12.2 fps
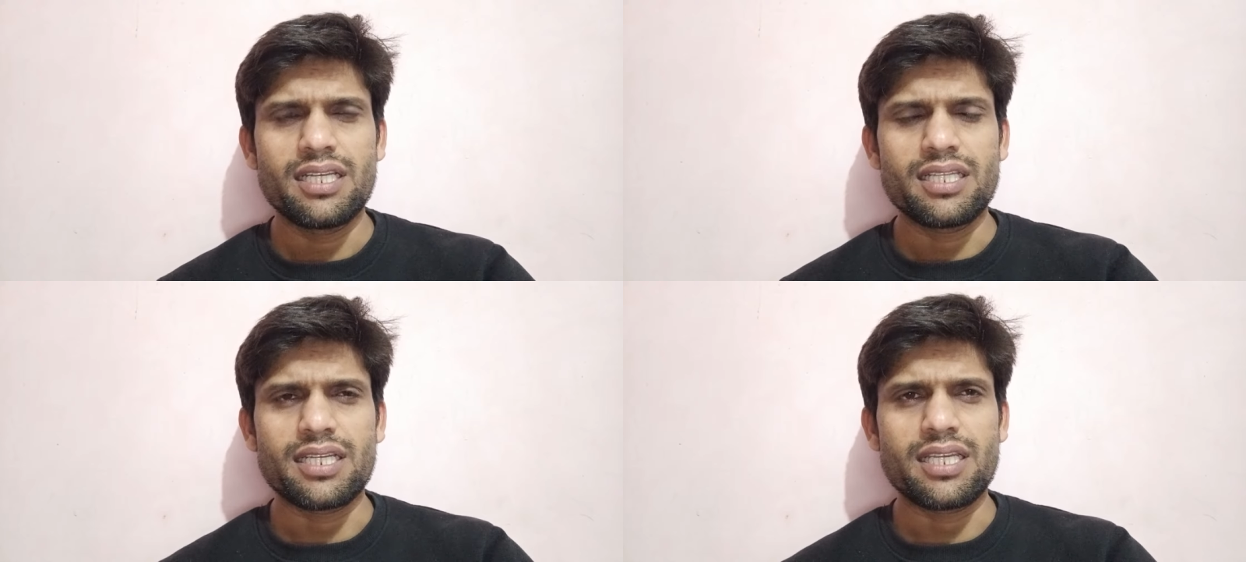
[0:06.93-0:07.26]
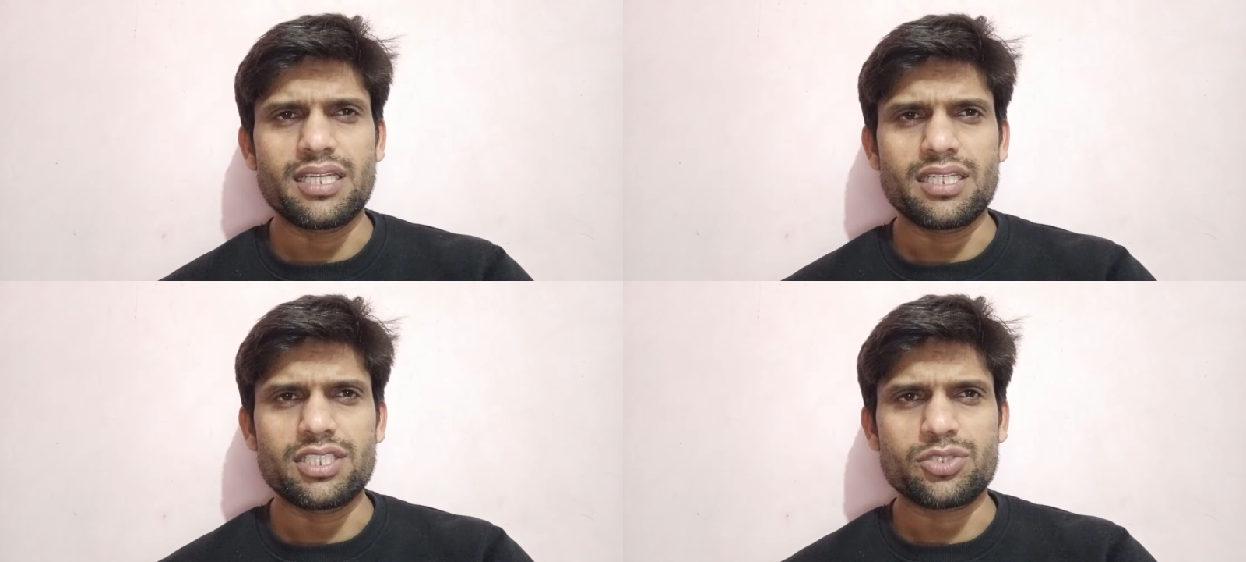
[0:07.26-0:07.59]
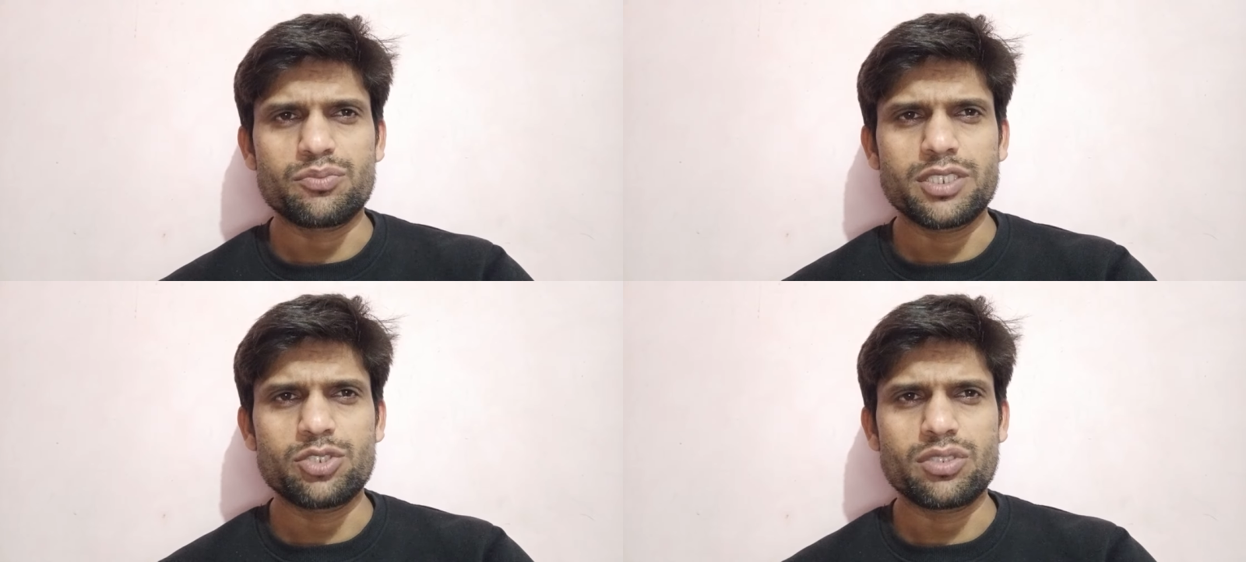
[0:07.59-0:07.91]
देखिए
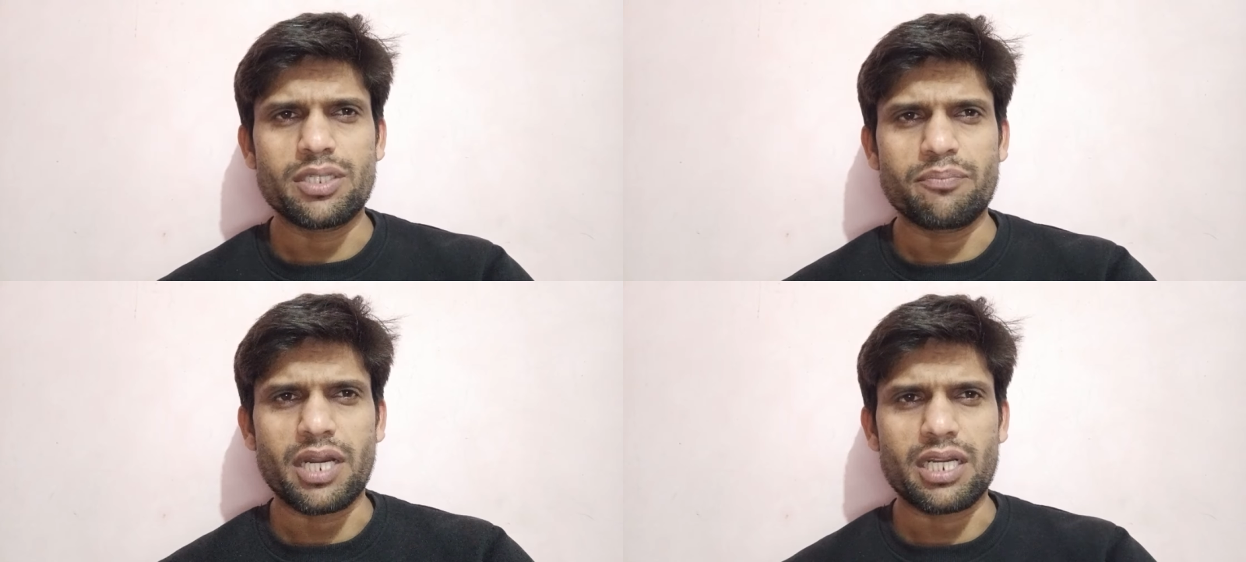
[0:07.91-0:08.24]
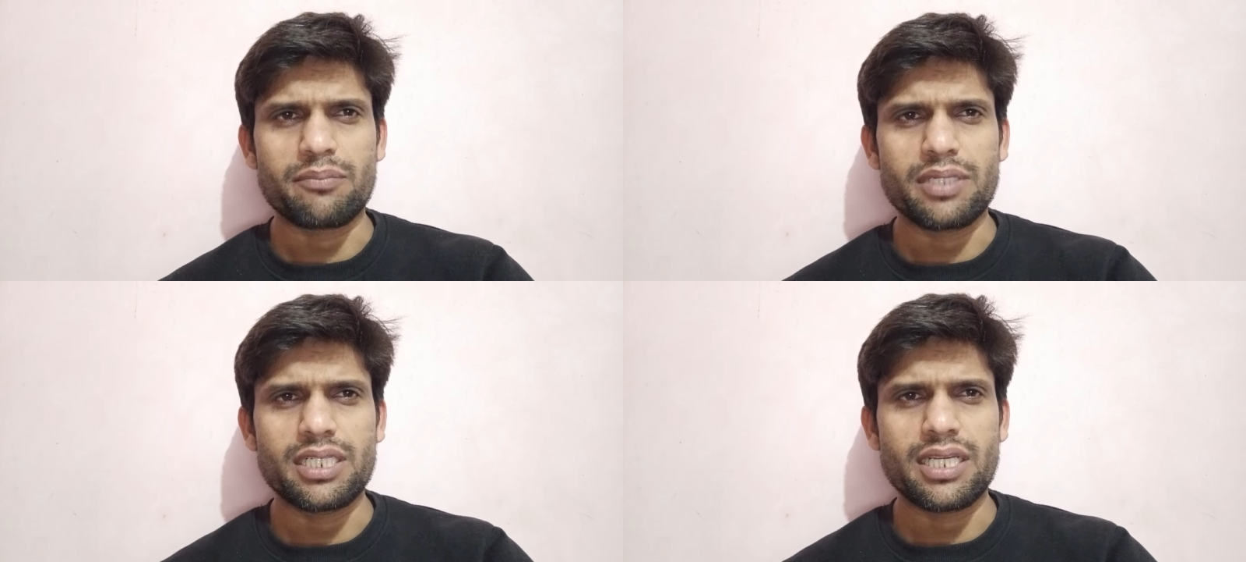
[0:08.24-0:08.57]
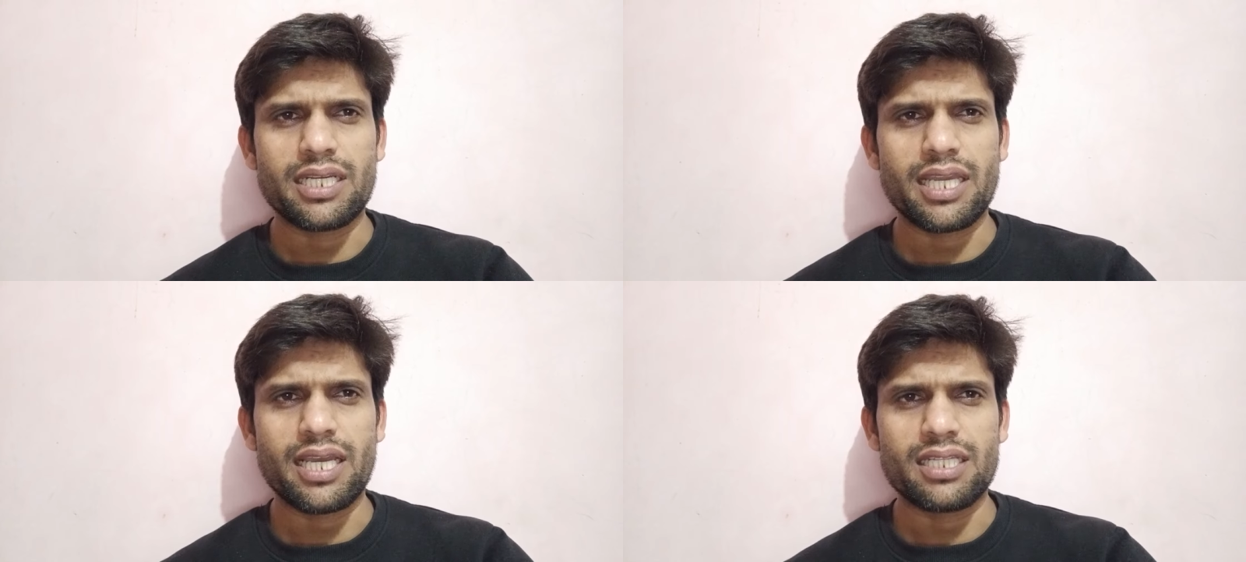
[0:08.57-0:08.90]
इसमें जो डिपार्टमेंट दिया
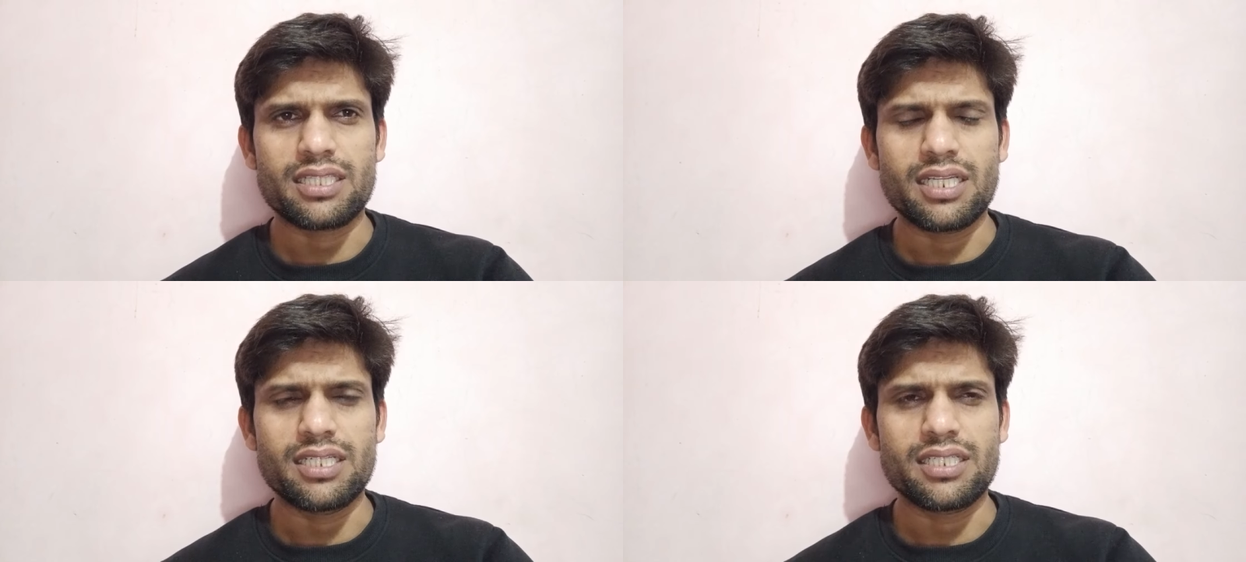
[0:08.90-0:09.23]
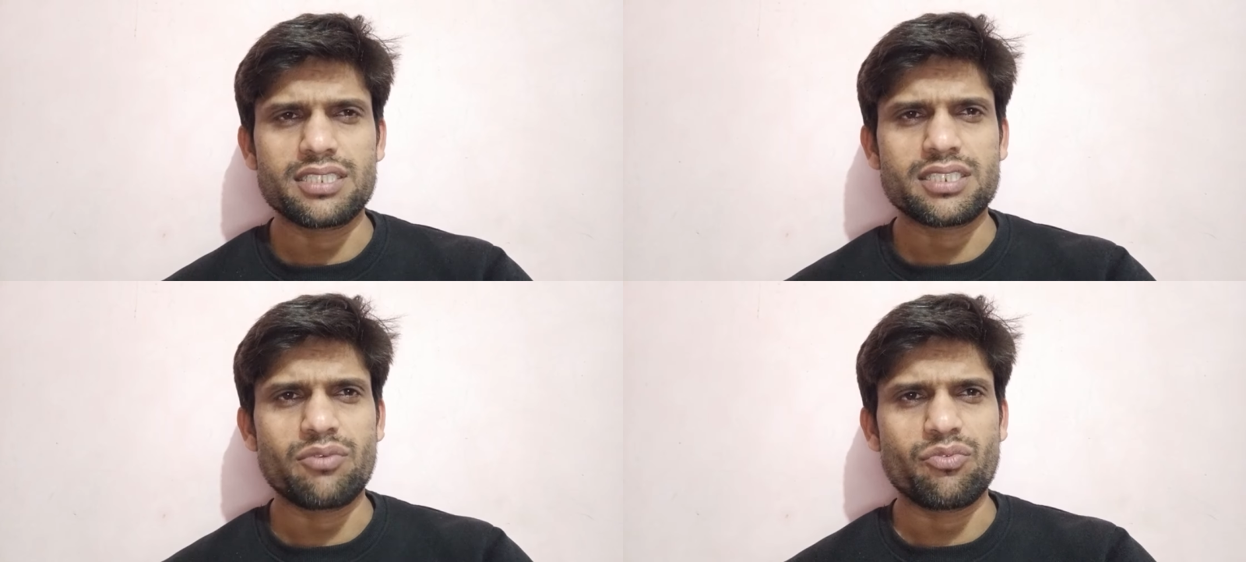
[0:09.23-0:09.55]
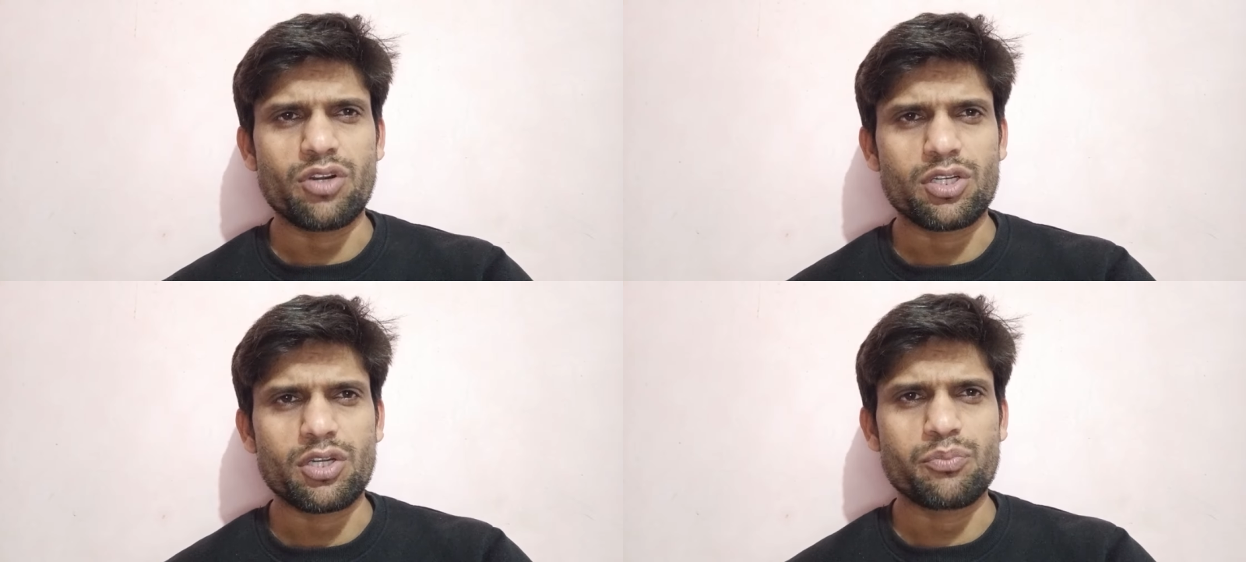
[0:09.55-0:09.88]
गया है एथलेटिक्स है
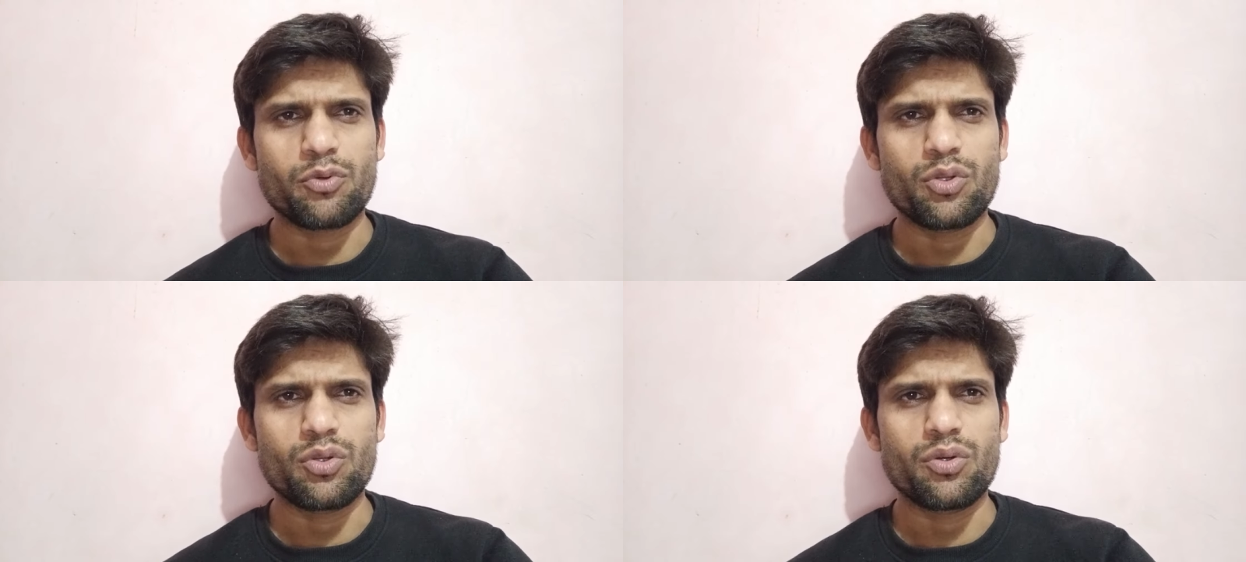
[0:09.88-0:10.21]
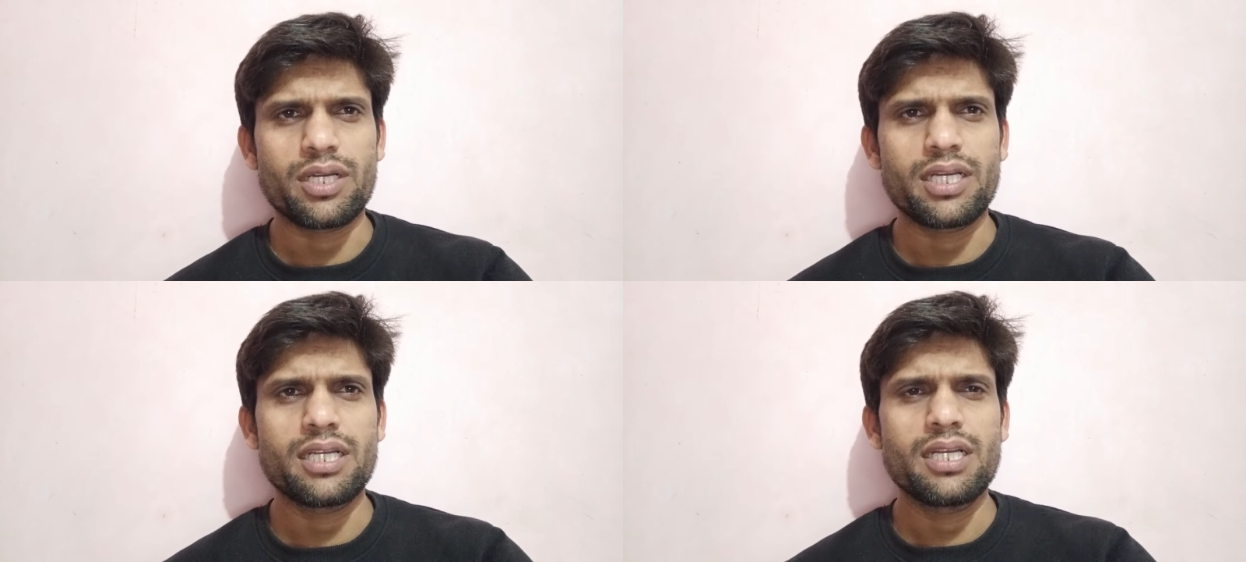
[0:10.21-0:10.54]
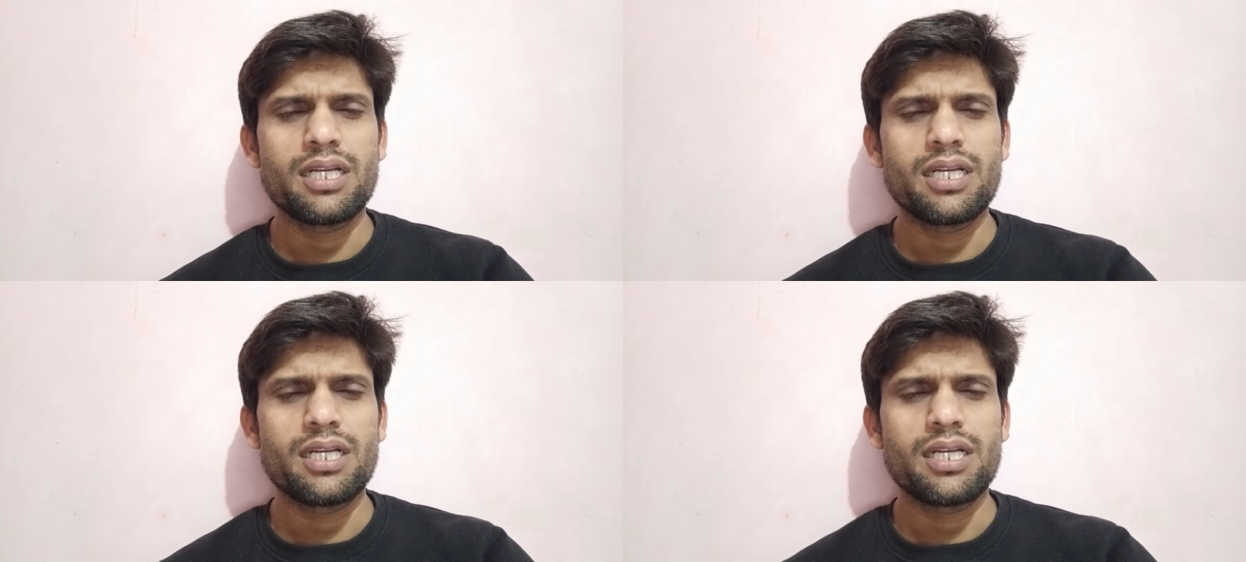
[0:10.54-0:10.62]
वाटर पोलो है